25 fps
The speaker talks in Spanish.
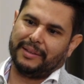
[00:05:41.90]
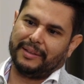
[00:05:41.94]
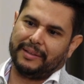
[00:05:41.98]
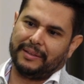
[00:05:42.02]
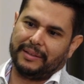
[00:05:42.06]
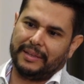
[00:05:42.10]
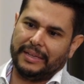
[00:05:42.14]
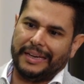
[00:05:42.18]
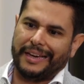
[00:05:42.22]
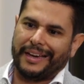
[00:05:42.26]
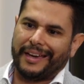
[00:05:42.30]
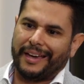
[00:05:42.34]

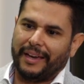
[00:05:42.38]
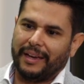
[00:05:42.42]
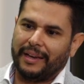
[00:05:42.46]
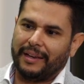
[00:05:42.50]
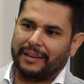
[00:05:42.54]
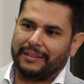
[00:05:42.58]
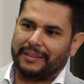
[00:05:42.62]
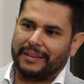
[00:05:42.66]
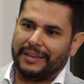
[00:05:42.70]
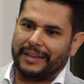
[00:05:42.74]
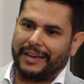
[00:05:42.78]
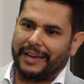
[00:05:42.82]

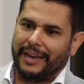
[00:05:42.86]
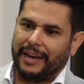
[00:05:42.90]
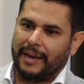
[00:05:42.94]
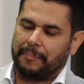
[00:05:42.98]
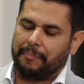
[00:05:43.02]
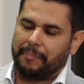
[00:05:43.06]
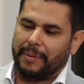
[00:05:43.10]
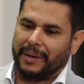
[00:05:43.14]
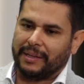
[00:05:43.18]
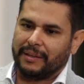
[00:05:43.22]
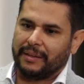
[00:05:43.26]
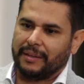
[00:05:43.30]
dije, dije
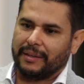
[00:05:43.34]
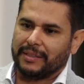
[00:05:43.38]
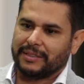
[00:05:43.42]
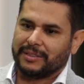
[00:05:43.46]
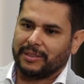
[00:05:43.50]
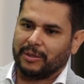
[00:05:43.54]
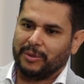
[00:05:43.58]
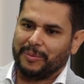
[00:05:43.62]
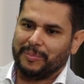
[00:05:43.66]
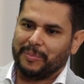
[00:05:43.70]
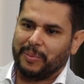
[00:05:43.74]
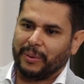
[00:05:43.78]
la parte de
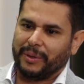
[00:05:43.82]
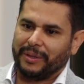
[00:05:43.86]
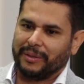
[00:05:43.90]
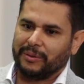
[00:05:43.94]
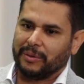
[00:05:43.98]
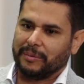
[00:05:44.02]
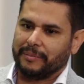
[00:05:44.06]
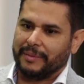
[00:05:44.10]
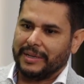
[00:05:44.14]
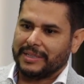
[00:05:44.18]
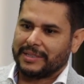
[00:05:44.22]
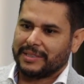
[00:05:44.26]
ser un
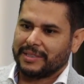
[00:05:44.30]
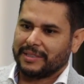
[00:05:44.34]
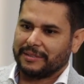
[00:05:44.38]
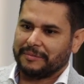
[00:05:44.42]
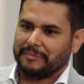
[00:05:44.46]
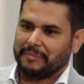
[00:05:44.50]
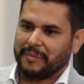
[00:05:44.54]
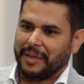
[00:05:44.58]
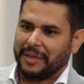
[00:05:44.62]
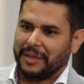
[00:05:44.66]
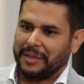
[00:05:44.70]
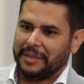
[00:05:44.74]
poquito más
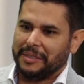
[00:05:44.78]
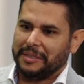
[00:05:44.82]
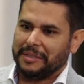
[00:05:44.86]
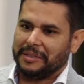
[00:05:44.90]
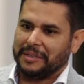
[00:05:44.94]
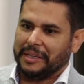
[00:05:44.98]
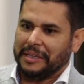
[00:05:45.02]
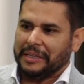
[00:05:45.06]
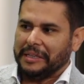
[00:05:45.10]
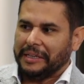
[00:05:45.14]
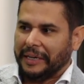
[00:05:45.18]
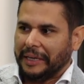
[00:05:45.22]
eh,
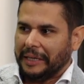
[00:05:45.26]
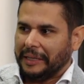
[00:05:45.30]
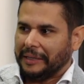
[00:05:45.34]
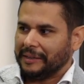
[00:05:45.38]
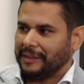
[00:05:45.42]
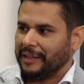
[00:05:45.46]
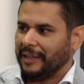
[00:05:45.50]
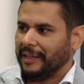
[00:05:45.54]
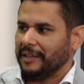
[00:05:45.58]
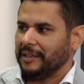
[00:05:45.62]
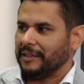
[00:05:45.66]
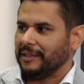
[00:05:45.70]

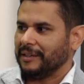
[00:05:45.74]
inteligente